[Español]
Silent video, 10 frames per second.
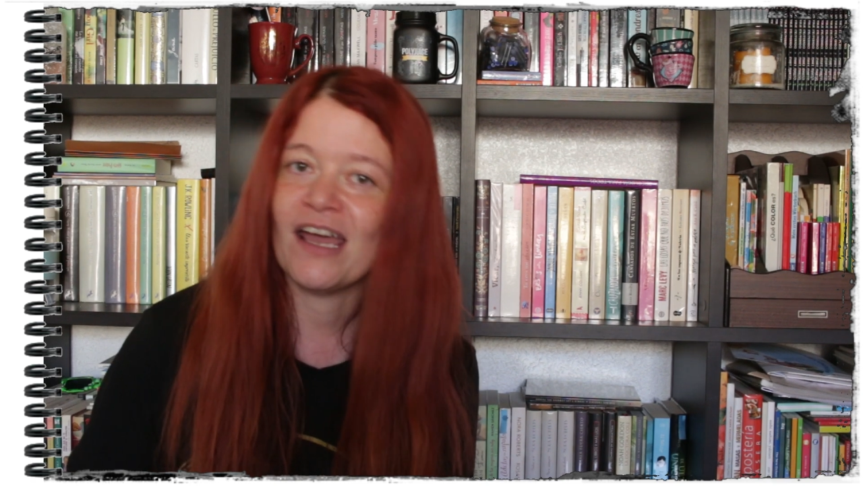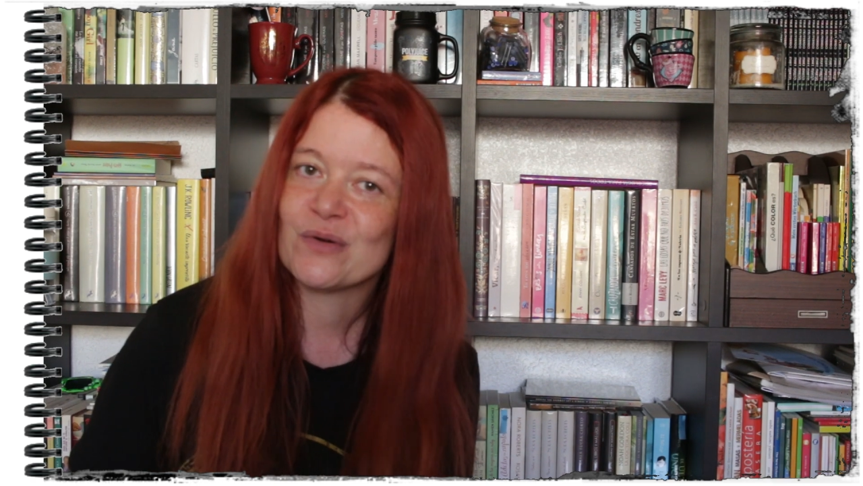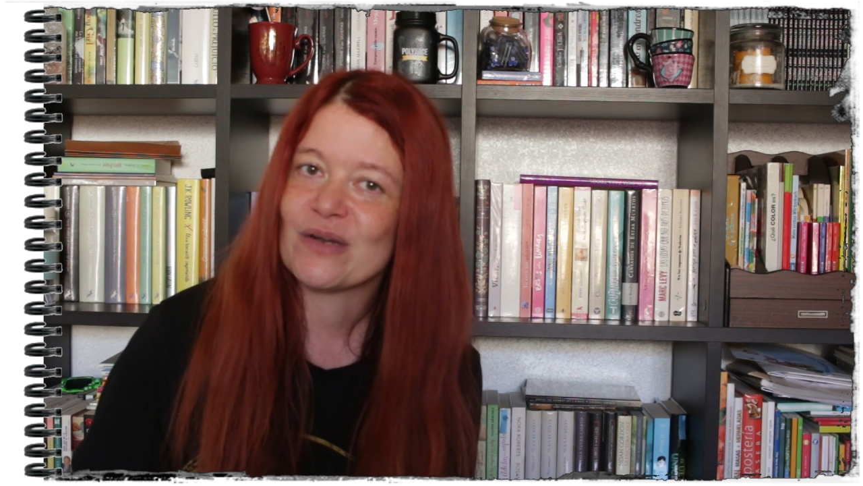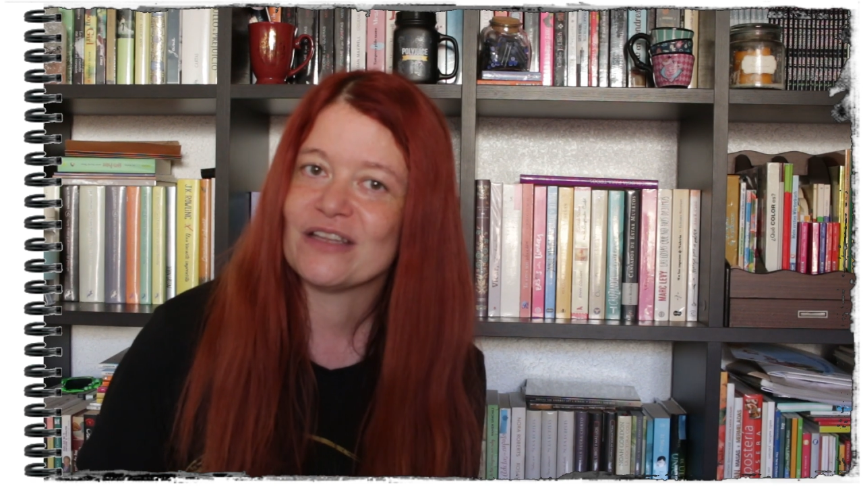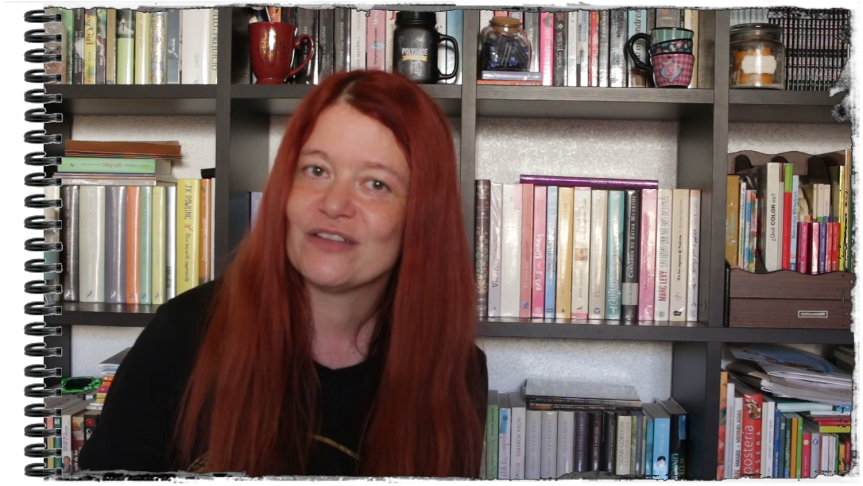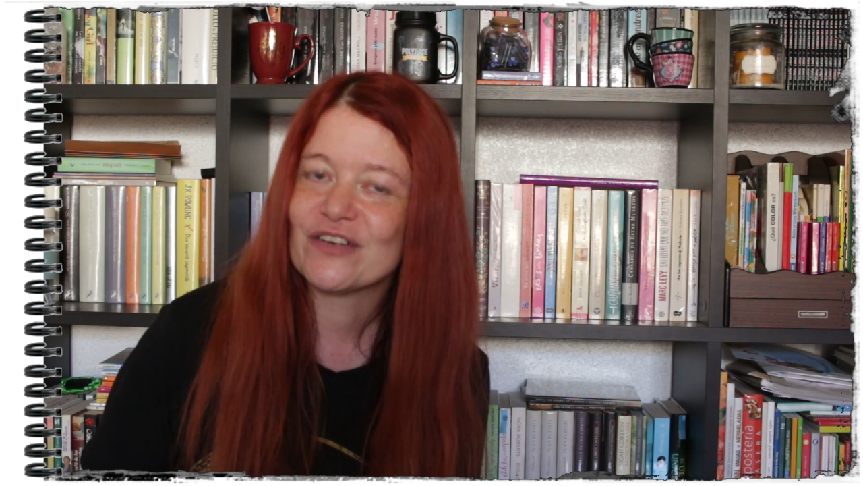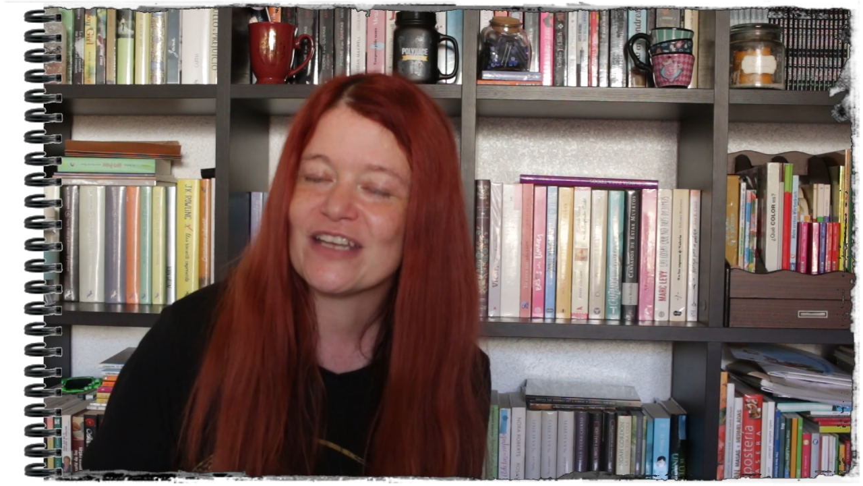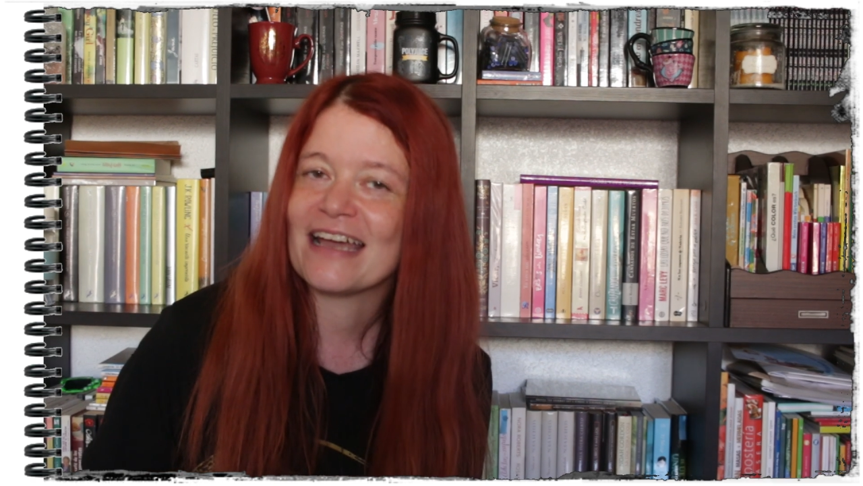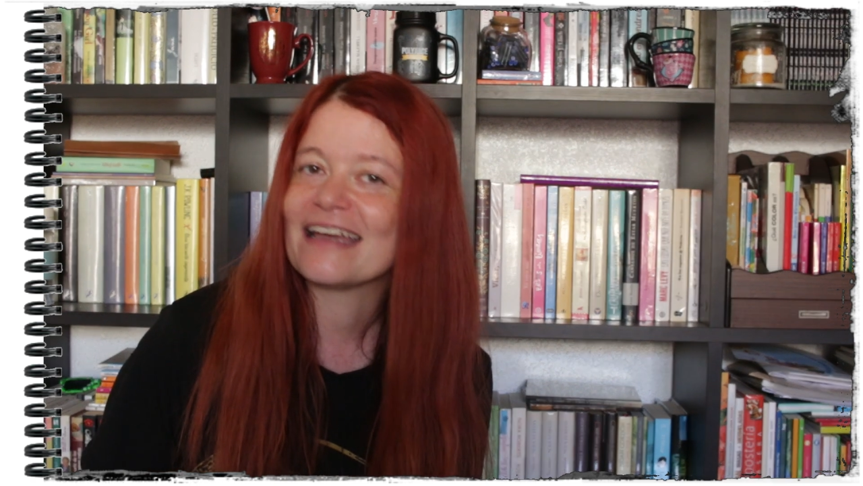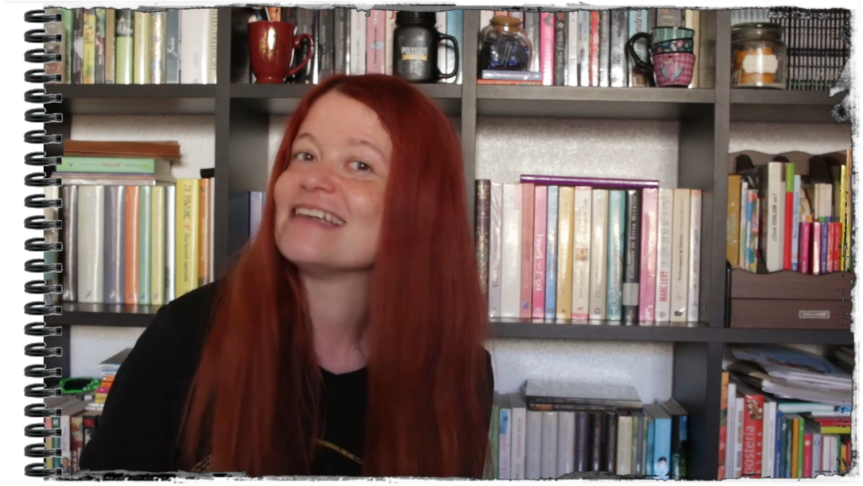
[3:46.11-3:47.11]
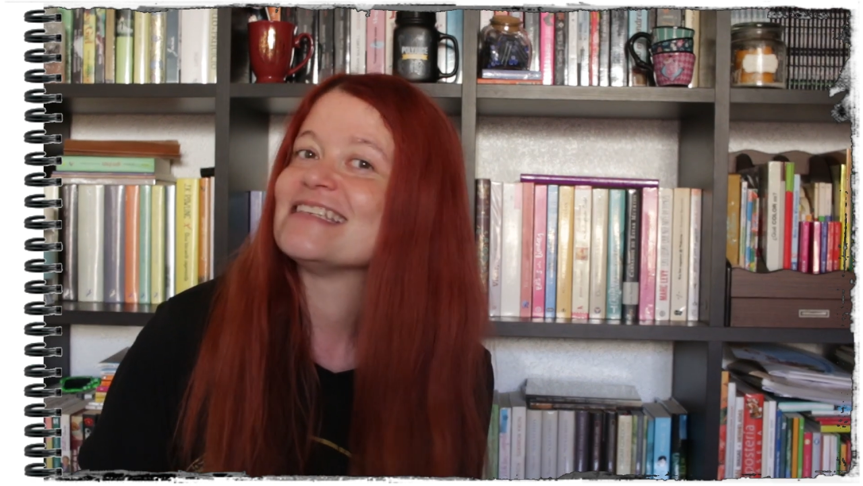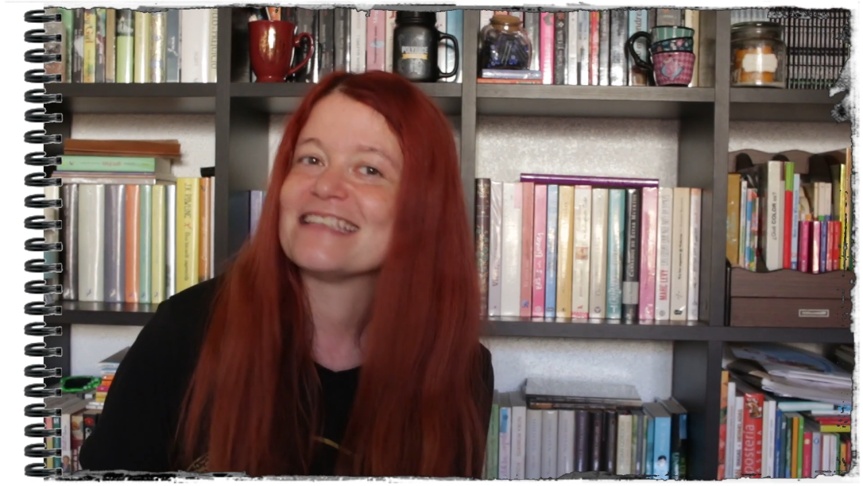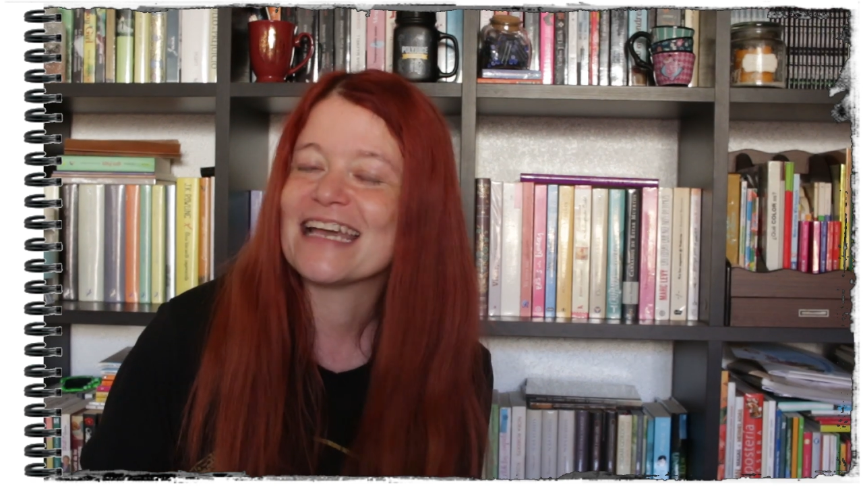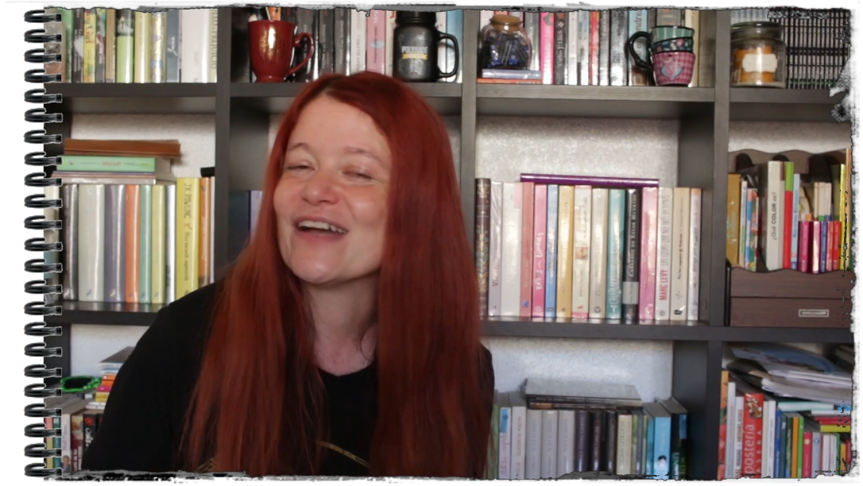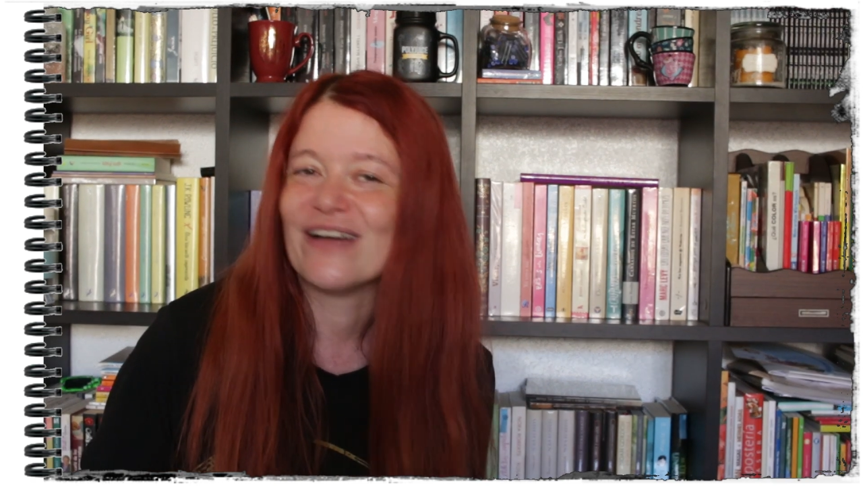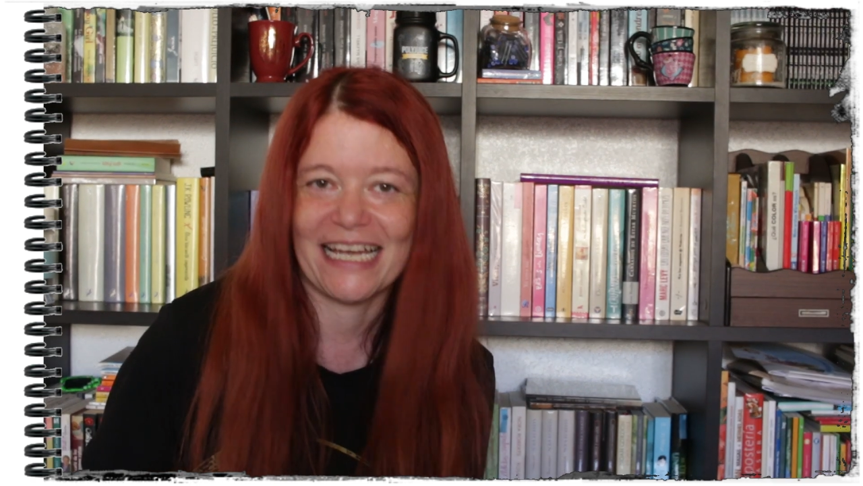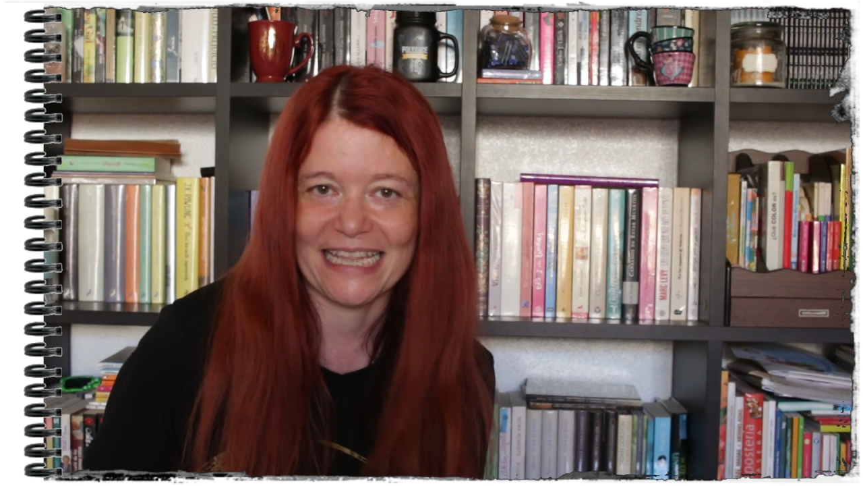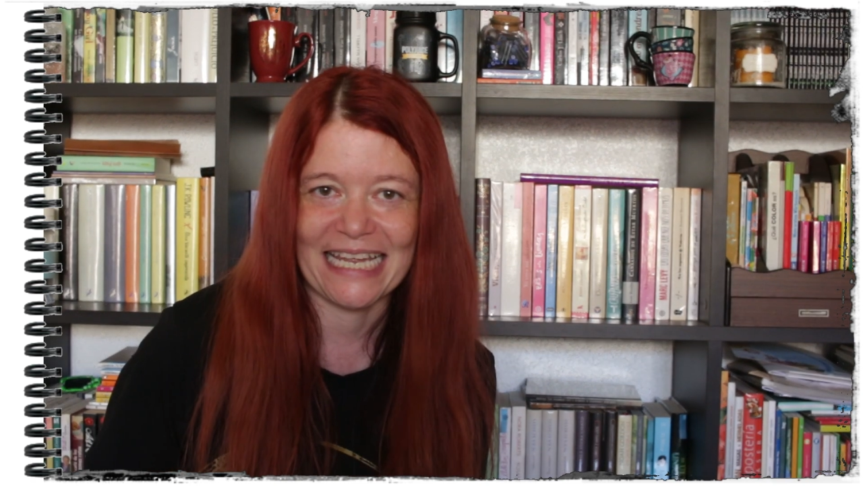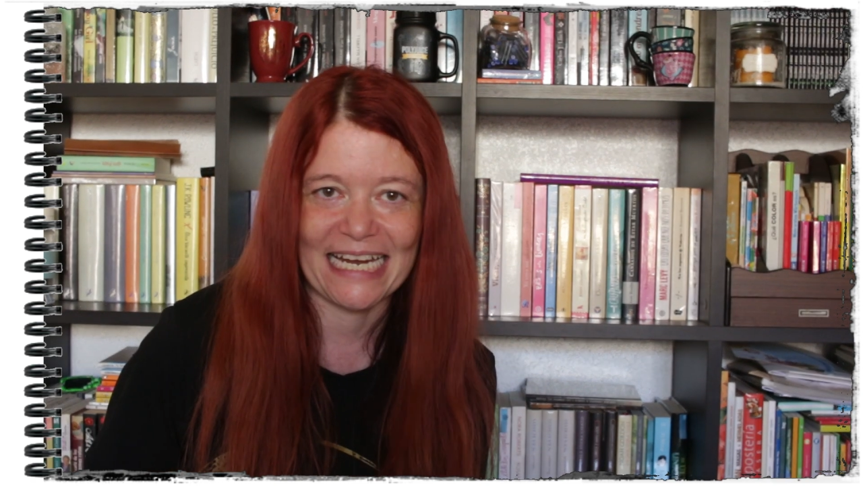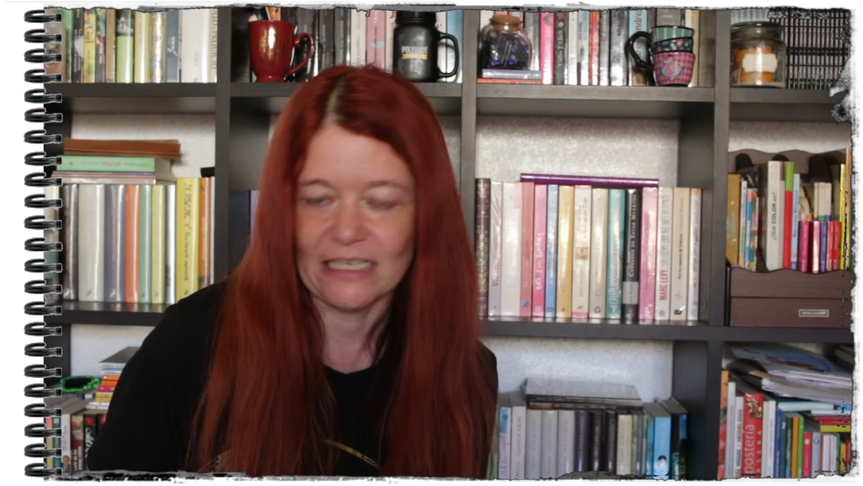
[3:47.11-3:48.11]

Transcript: es una historia que sé que os encantará.